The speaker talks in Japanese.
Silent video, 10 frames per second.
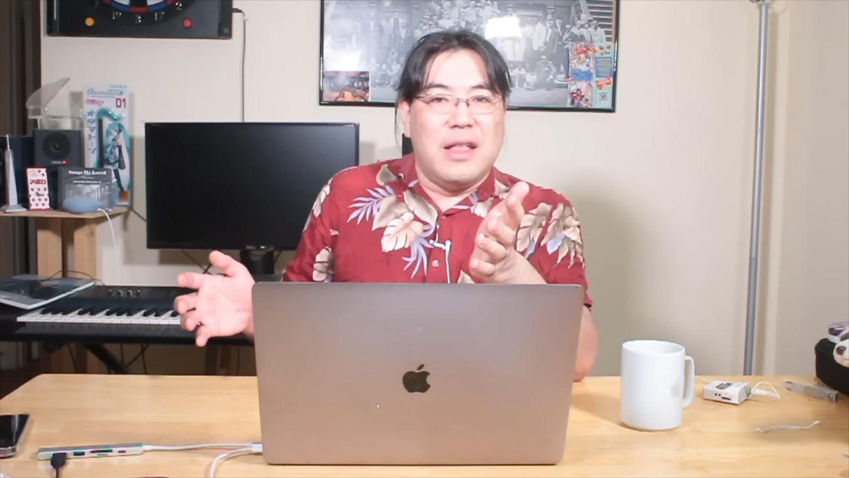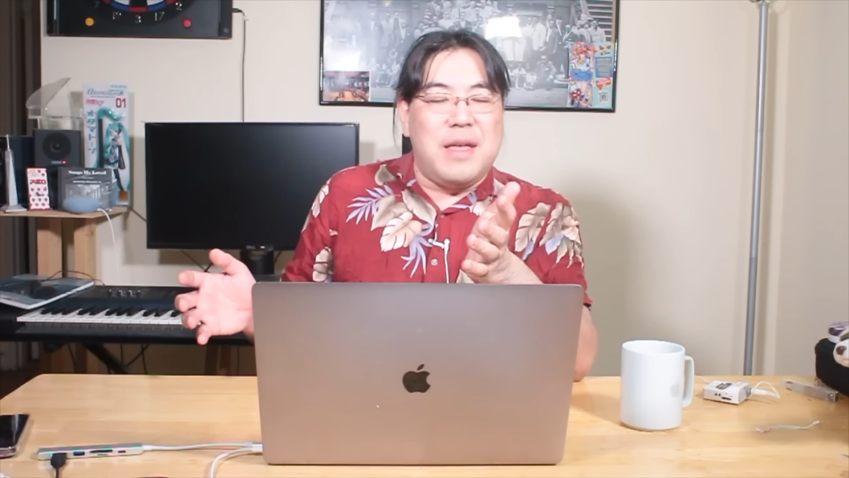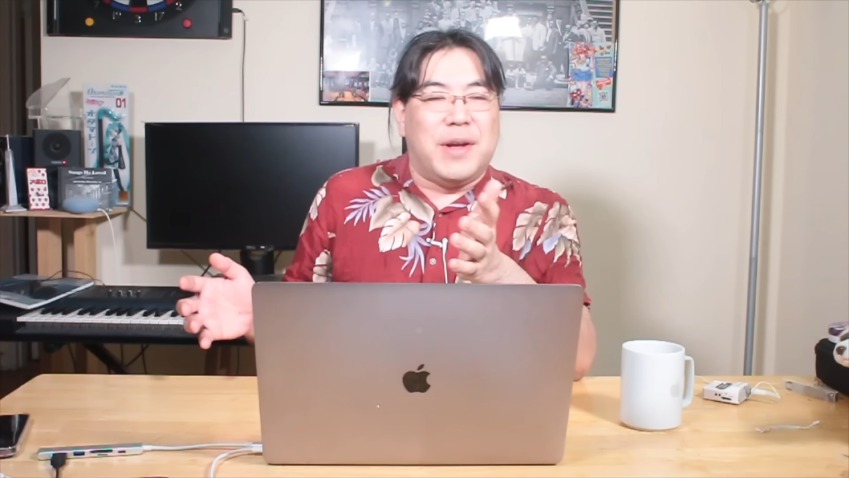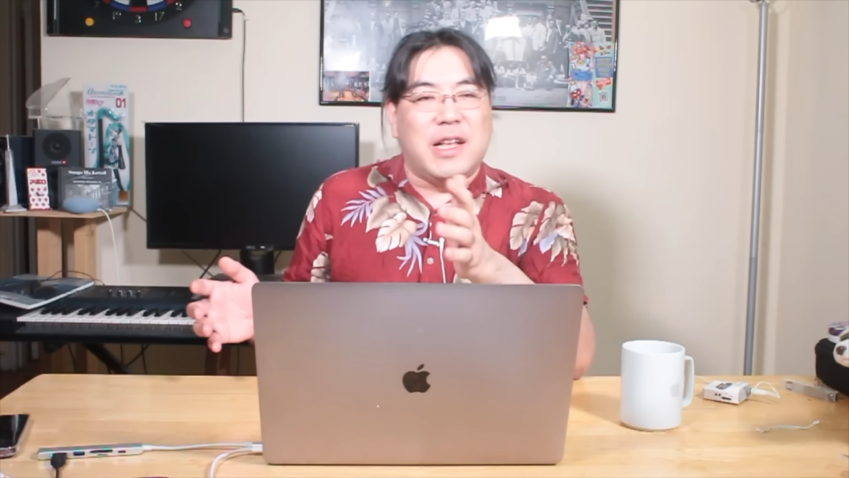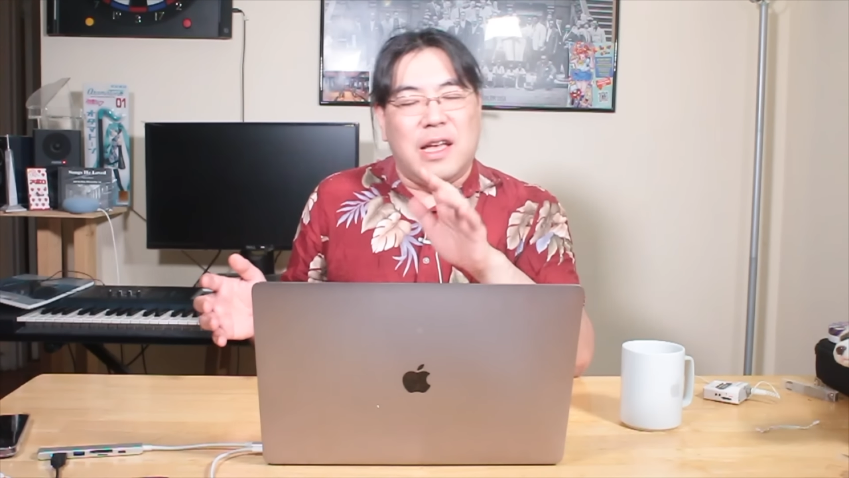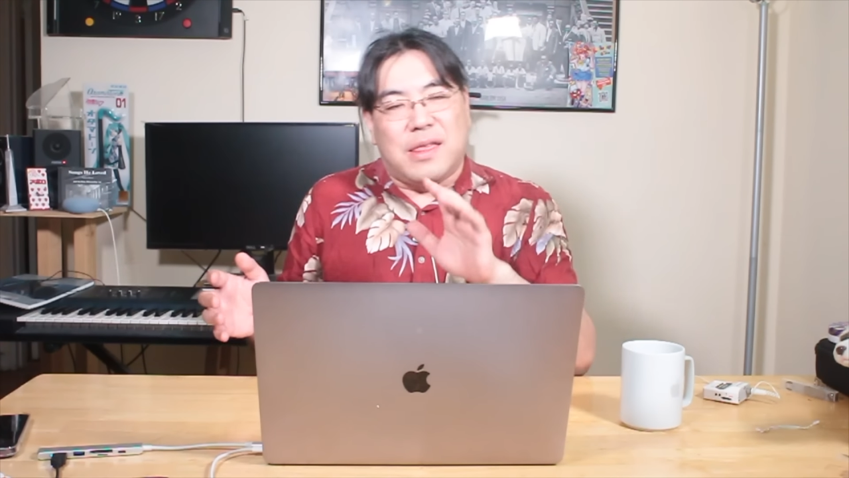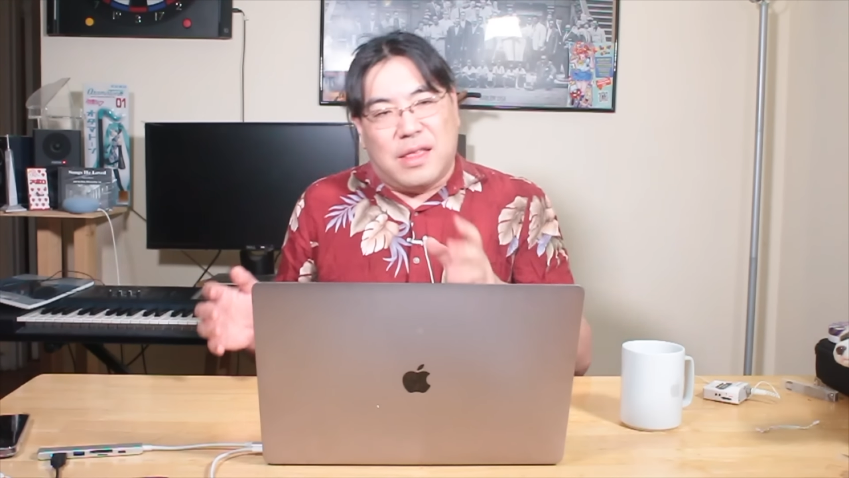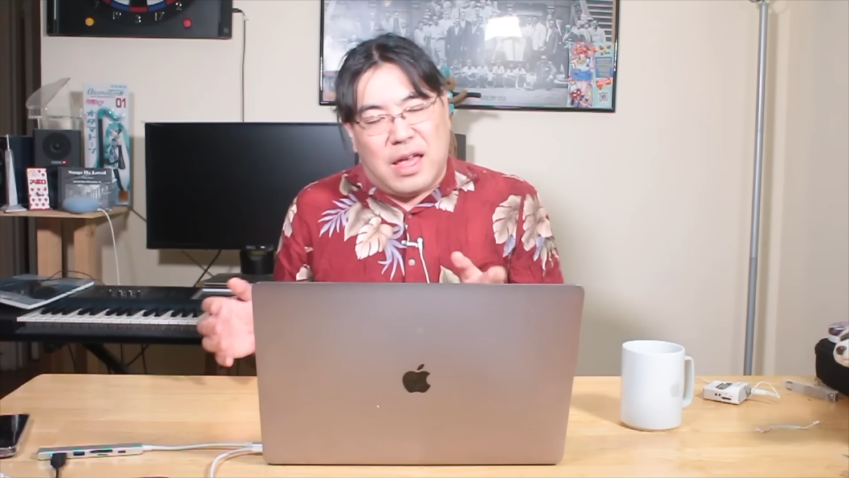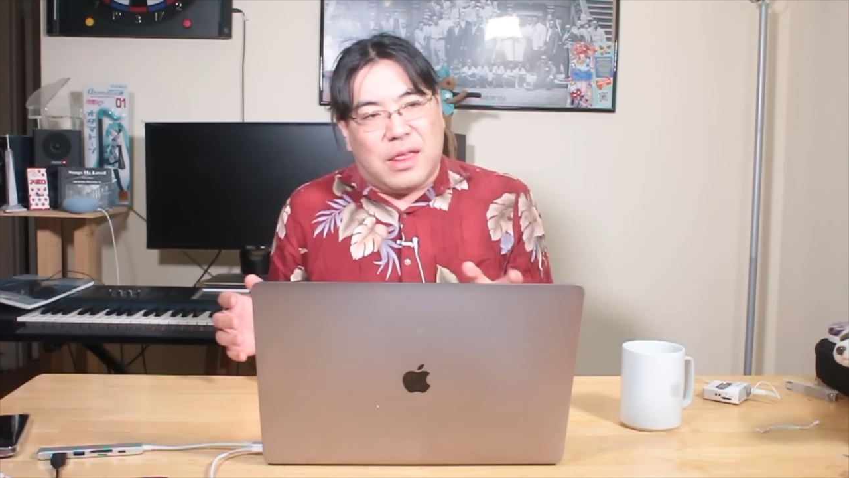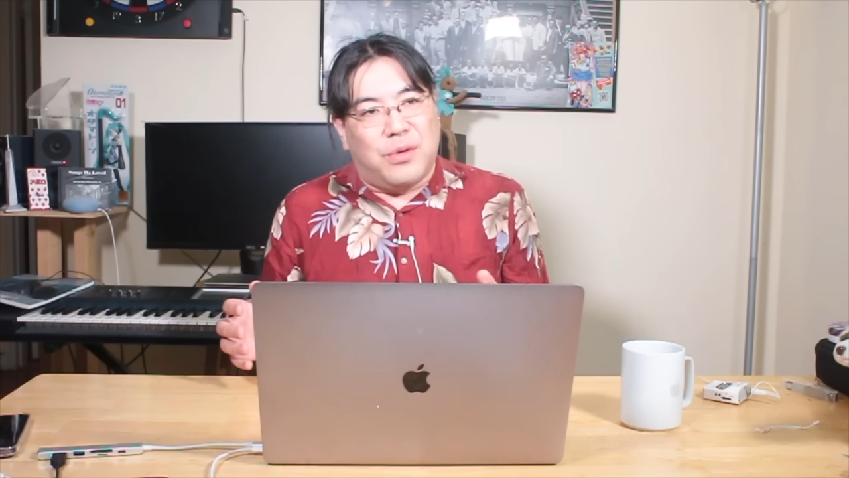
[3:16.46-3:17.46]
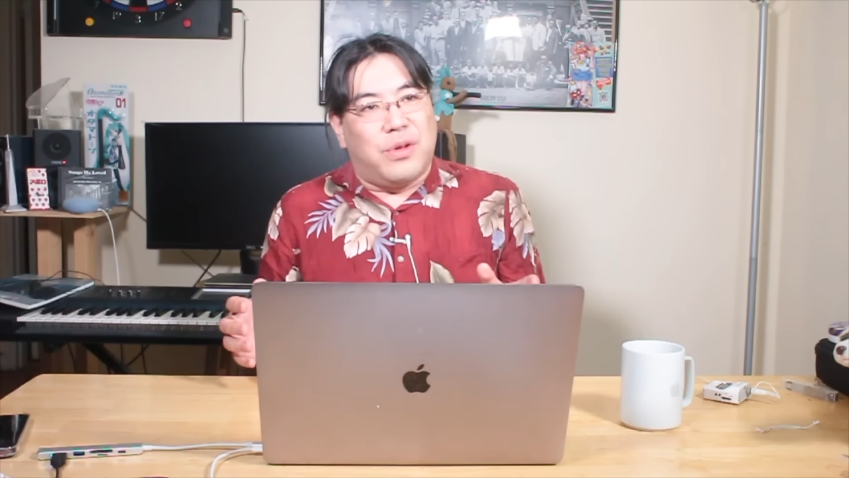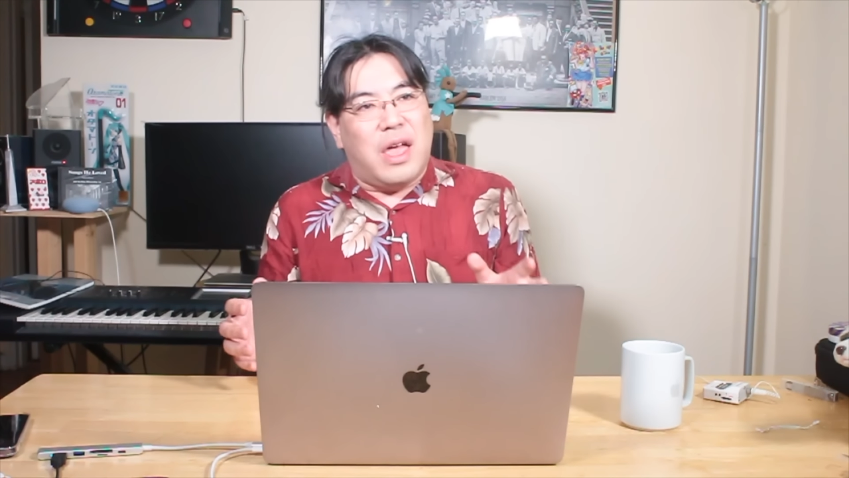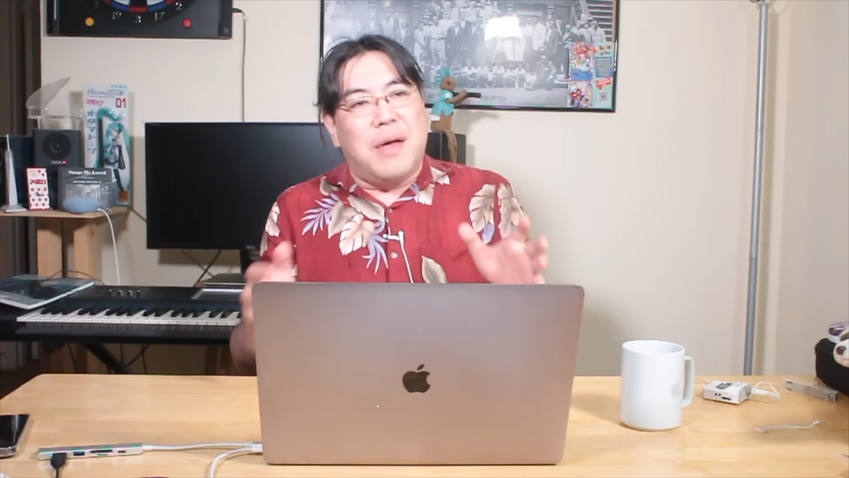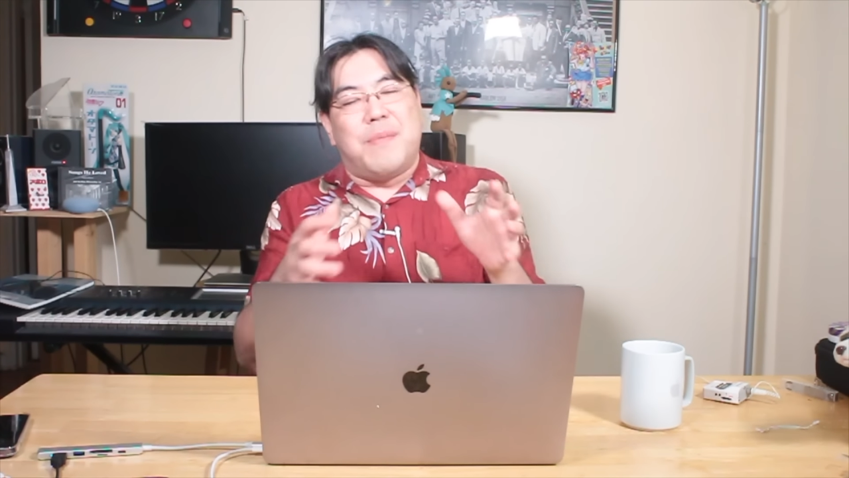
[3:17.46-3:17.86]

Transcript: で、またですね、そのね、